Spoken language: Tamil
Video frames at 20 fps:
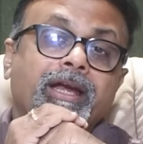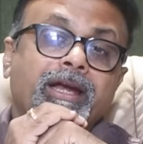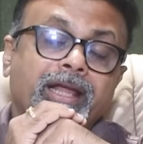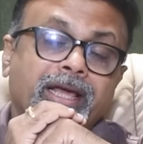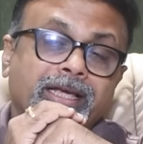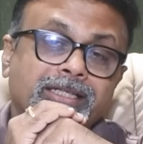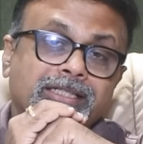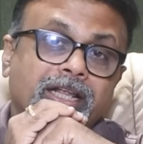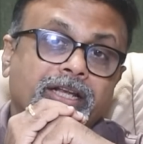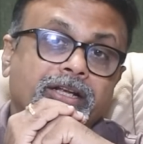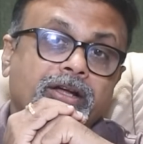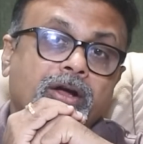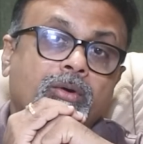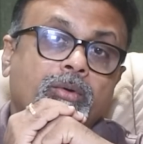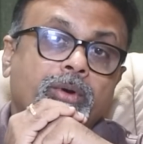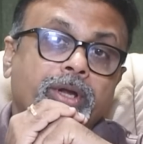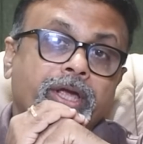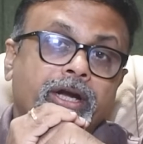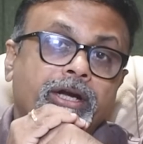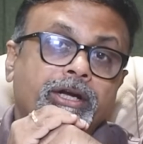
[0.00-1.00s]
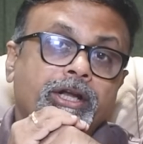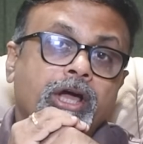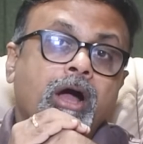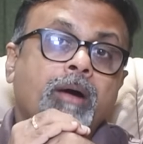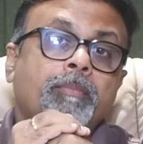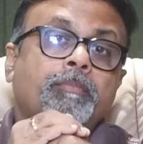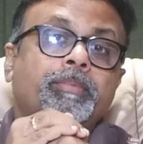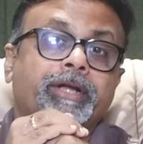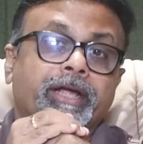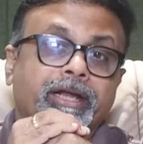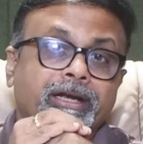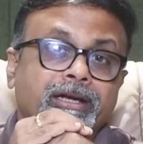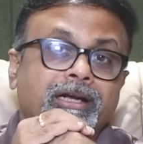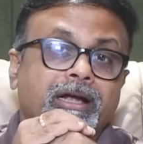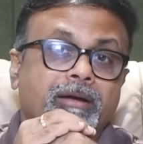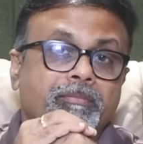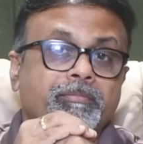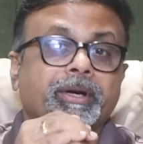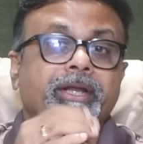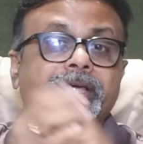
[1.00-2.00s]
இண்டெக்ஸில் இருக்கக்கூடிய டாப் டென்
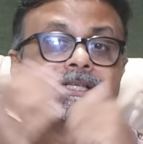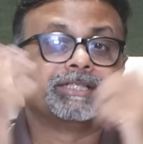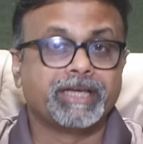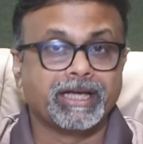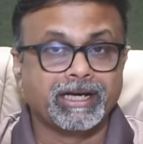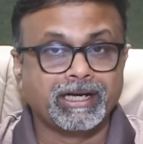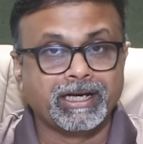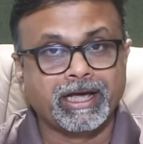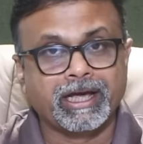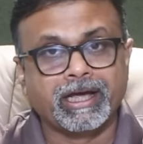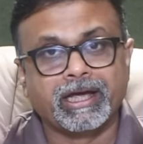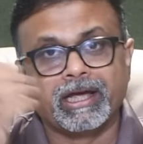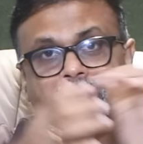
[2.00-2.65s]
கம்பெனிஸ் என்ன